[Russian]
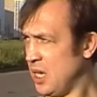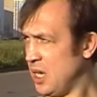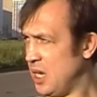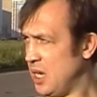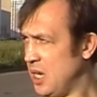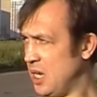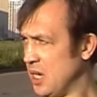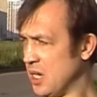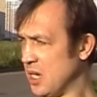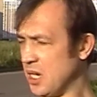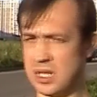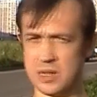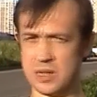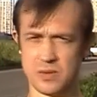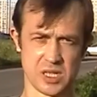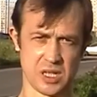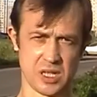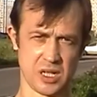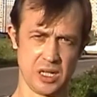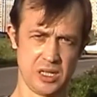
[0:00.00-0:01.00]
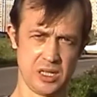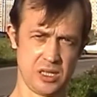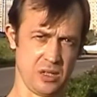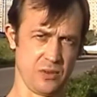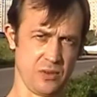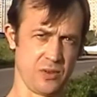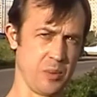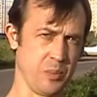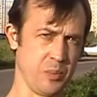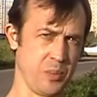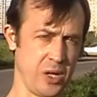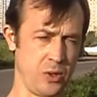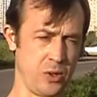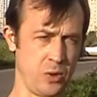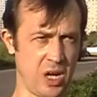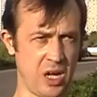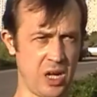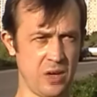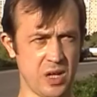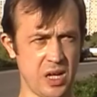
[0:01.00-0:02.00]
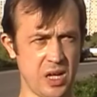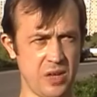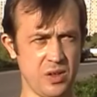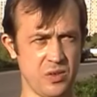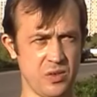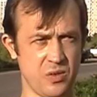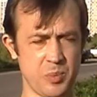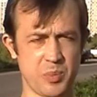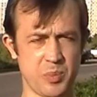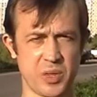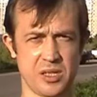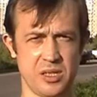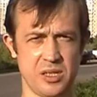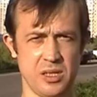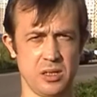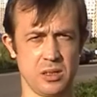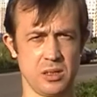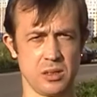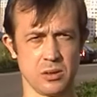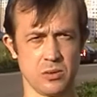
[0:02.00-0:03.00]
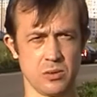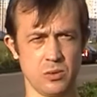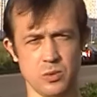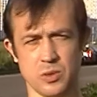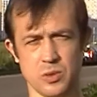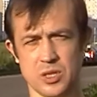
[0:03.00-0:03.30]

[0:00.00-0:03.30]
А, когда вы заходили в компанию iWave, вы платили ну,